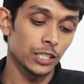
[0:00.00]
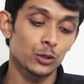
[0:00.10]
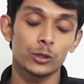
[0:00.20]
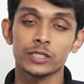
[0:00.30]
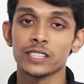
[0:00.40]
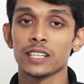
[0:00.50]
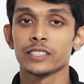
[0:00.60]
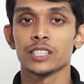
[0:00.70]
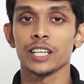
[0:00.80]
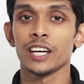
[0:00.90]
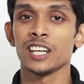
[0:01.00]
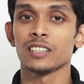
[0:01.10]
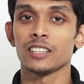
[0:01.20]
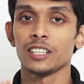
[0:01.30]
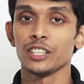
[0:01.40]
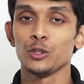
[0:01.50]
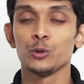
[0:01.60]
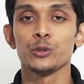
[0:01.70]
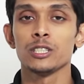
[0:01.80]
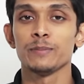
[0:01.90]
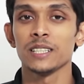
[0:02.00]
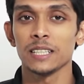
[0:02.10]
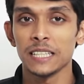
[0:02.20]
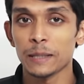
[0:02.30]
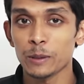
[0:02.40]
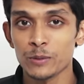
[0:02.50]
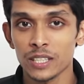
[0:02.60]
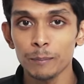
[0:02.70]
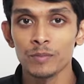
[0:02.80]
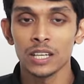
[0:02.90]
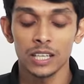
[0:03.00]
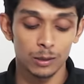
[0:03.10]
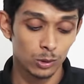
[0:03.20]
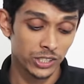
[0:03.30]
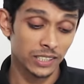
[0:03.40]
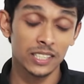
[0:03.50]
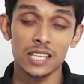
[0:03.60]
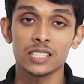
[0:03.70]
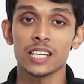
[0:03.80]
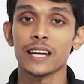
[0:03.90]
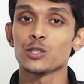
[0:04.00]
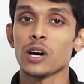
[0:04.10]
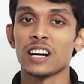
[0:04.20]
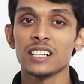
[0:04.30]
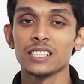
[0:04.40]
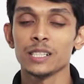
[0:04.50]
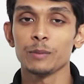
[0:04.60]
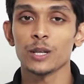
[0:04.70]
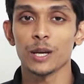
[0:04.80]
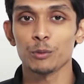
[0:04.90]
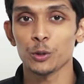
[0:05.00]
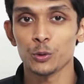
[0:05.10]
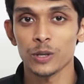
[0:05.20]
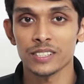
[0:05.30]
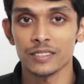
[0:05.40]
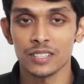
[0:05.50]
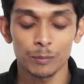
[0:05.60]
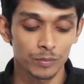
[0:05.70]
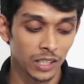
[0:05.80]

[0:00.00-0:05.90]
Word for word: স্টোরেজে থাকছে থার্টি টু জিবির ইএমএমসি এবং সাথে থাকছে একশো আঠাশ জিবির এম ডট টু এসএসডি